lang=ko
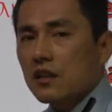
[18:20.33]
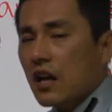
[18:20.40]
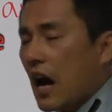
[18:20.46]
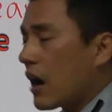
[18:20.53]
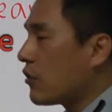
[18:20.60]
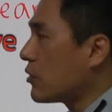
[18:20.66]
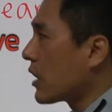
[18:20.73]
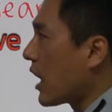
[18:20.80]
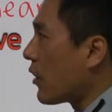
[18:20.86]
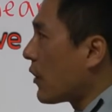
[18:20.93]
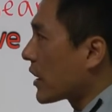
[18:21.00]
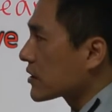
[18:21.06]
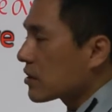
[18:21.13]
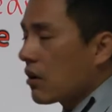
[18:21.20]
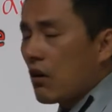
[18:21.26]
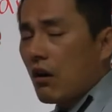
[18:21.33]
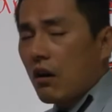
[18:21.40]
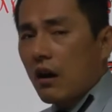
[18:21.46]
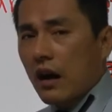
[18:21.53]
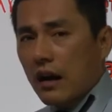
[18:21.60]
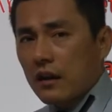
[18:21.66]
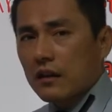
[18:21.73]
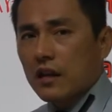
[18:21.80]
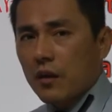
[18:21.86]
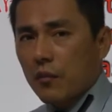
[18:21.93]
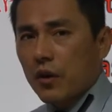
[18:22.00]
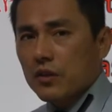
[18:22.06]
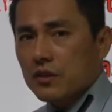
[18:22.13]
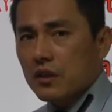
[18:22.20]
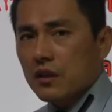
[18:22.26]
cow가 와서 하는 게
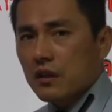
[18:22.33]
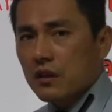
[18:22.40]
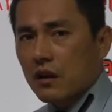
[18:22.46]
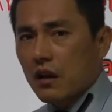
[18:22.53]
뭐였지?